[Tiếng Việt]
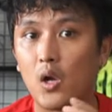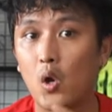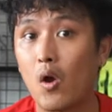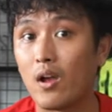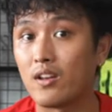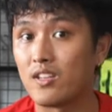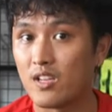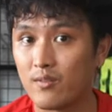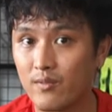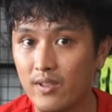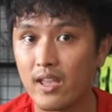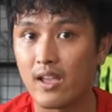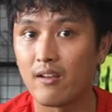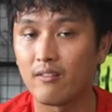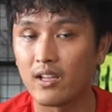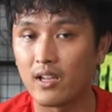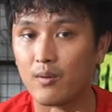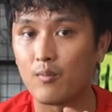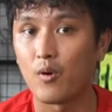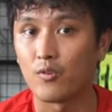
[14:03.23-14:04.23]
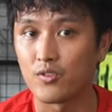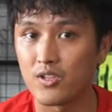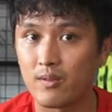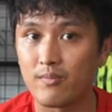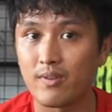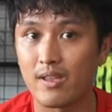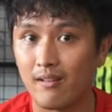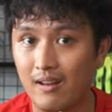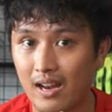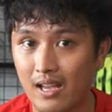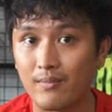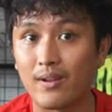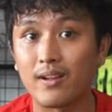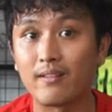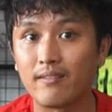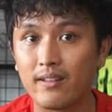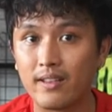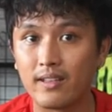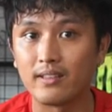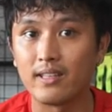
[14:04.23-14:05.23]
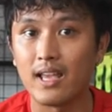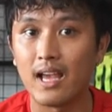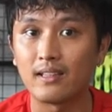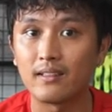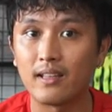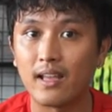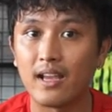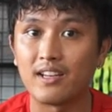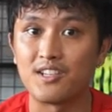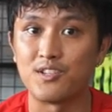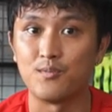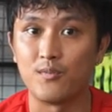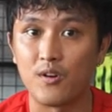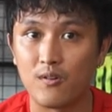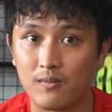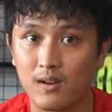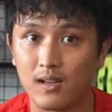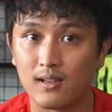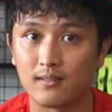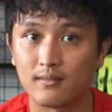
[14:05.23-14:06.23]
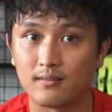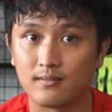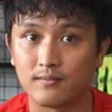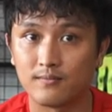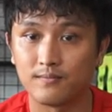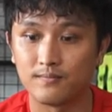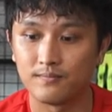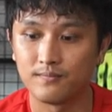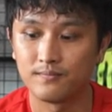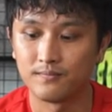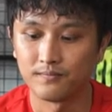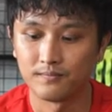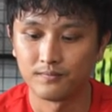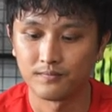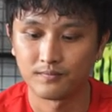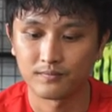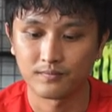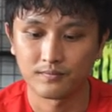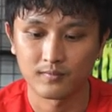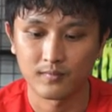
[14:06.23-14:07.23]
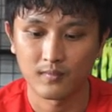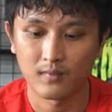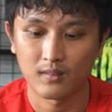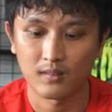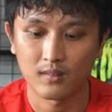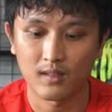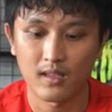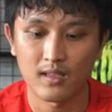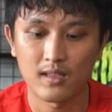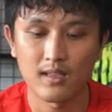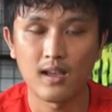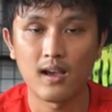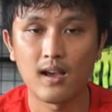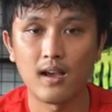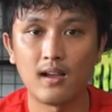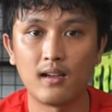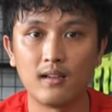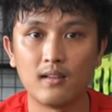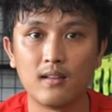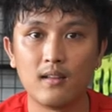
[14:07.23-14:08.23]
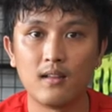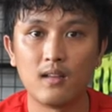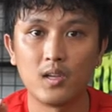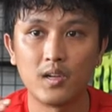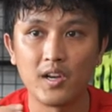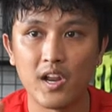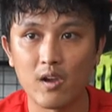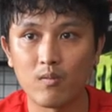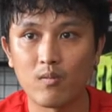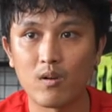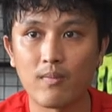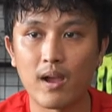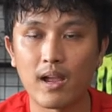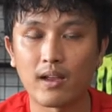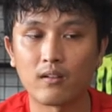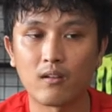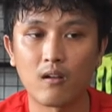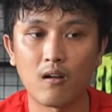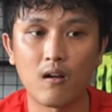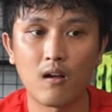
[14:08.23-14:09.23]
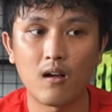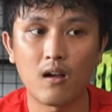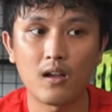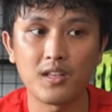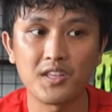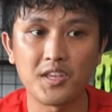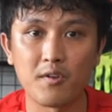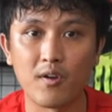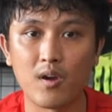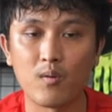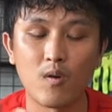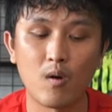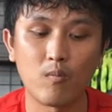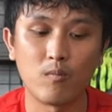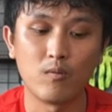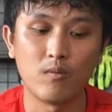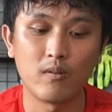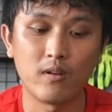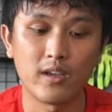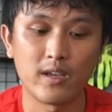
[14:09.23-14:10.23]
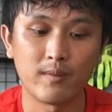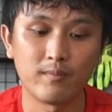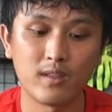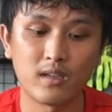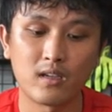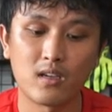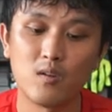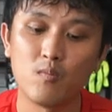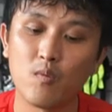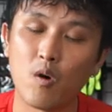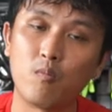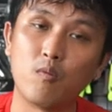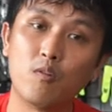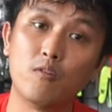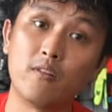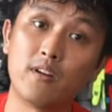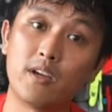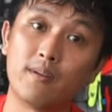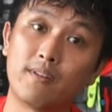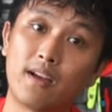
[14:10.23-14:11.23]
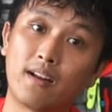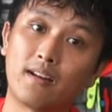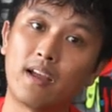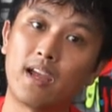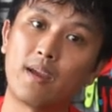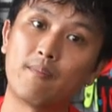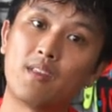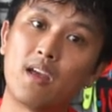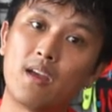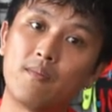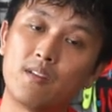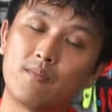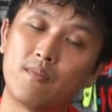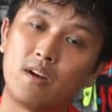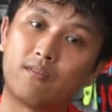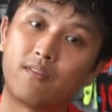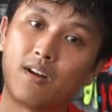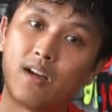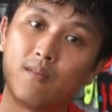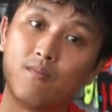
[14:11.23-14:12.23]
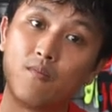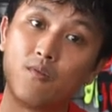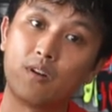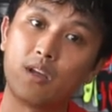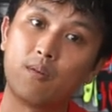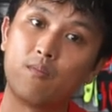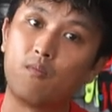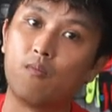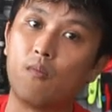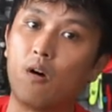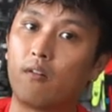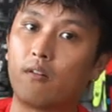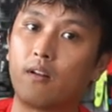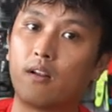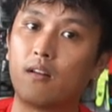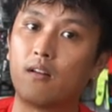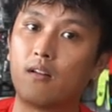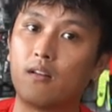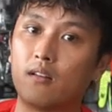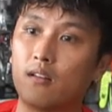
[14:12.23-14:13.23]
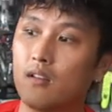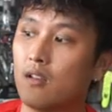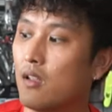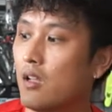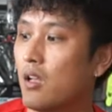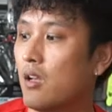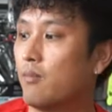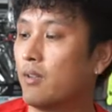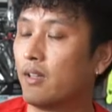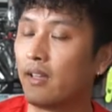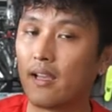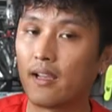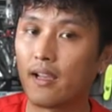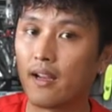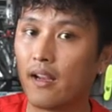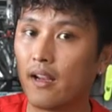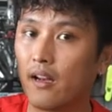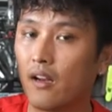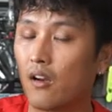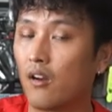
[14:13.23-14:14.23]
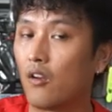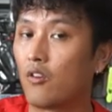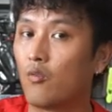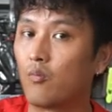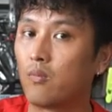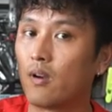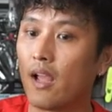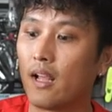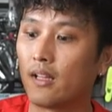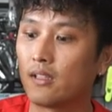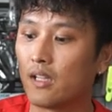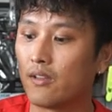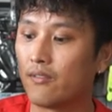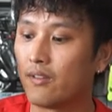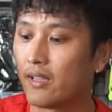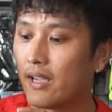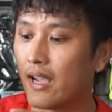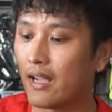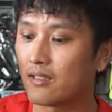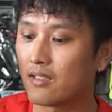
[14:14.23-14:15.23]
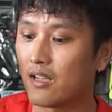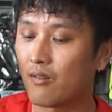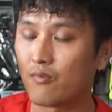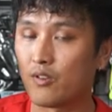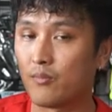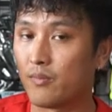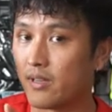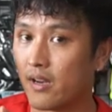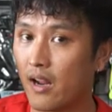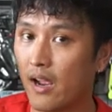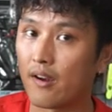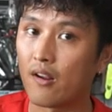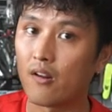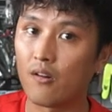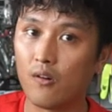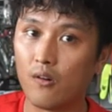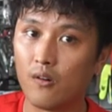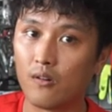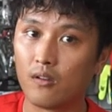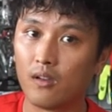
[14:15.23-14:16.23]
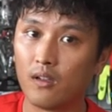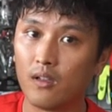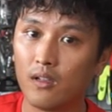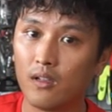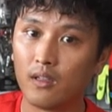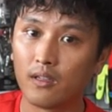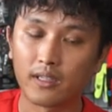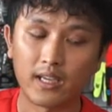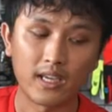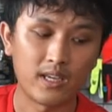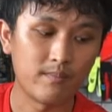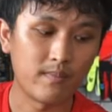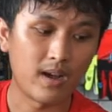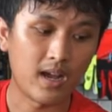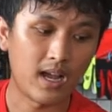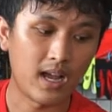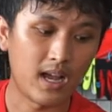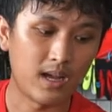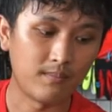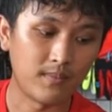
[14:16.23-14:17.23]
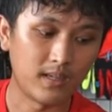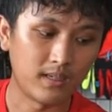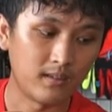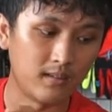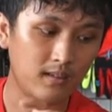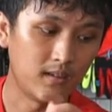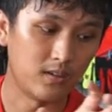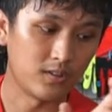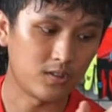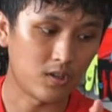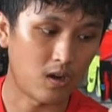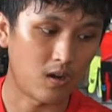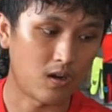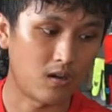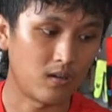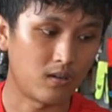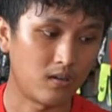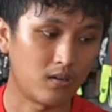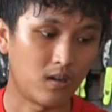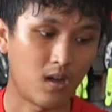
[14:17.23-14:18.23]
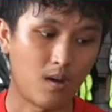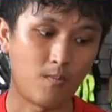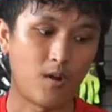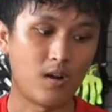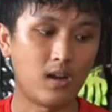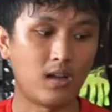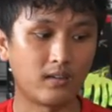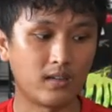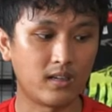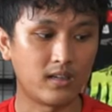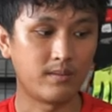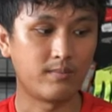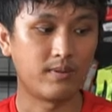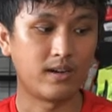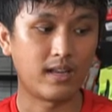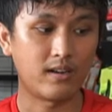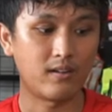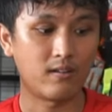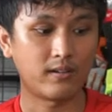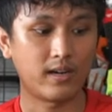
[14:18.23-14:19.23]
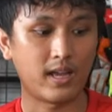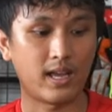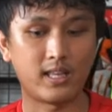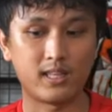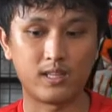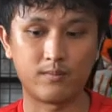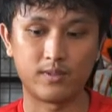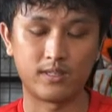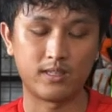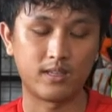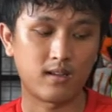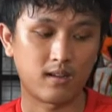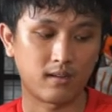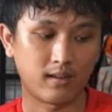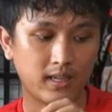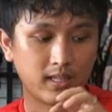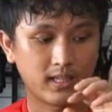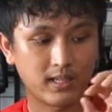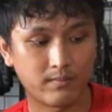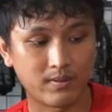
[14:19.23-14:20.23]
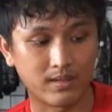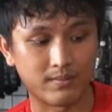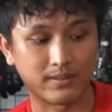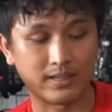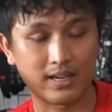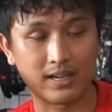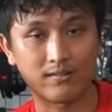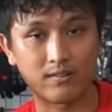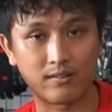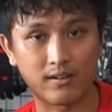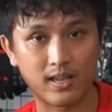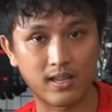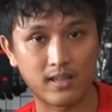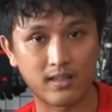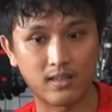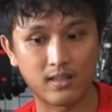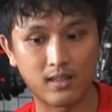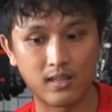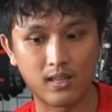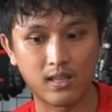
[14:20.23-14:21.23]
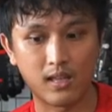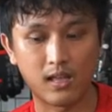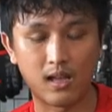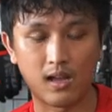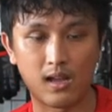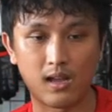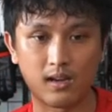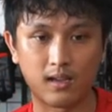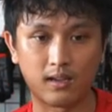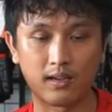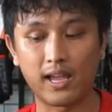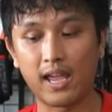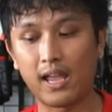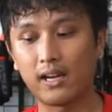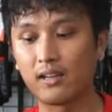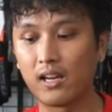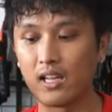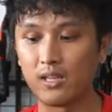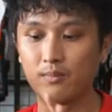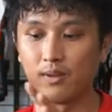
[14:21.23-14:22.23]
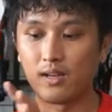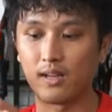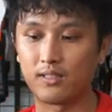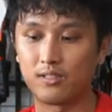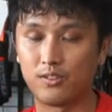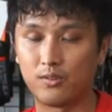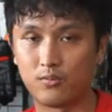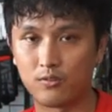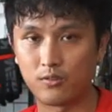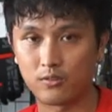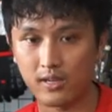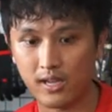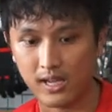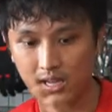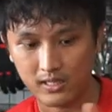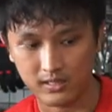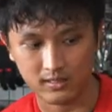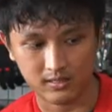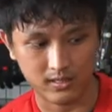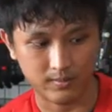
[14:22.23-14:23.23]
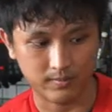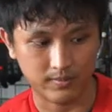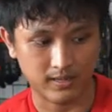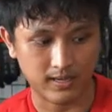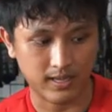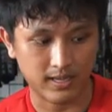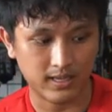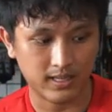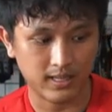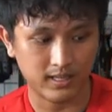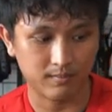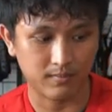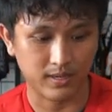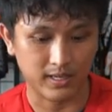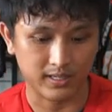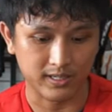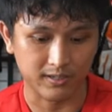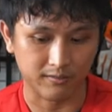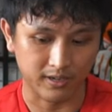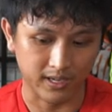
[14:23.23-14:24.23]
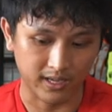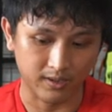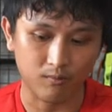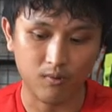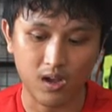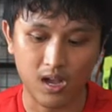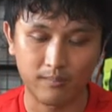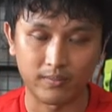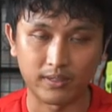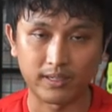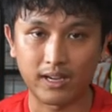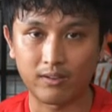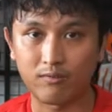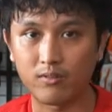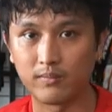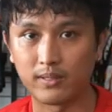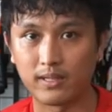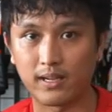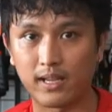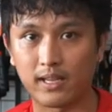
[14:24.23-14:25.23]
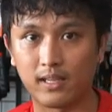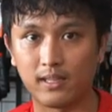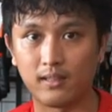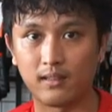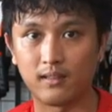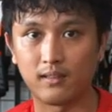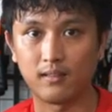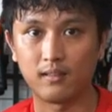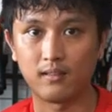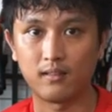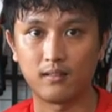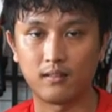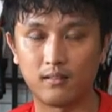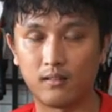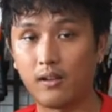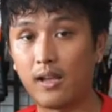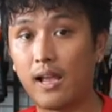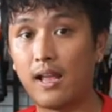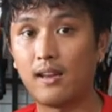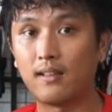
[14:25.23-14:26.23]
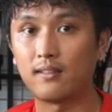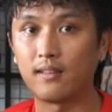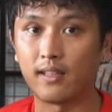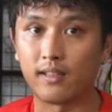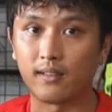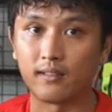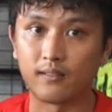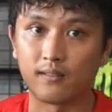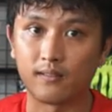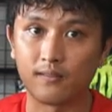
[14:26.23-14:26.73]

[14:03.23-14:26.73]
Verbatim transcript: loa JBL thì cái bộ JBL lại bán riêng giá tới 2 triệu một lần thì uh, nếu mà bạn có nhiều hơn một bộ bảo hiểm thì cứ một bộ bảo hiểm gắn kèm thêm thì bạn phải mua thêm một bộ này thôi mình thấy cái này là nó cũng đáng tại vì gắn xong rồi mình để đó luôn khi mà mình lựa chọn mỗi lần đi mình lấy nón này thì mình chỉ cần lấy cái thiết bị mình gắn vào đây à, lần khác đi mình lại sử dụng món này thì mình lấy cái thiết bị điều khiển qua mình gắn qua bên này nó khá là tiện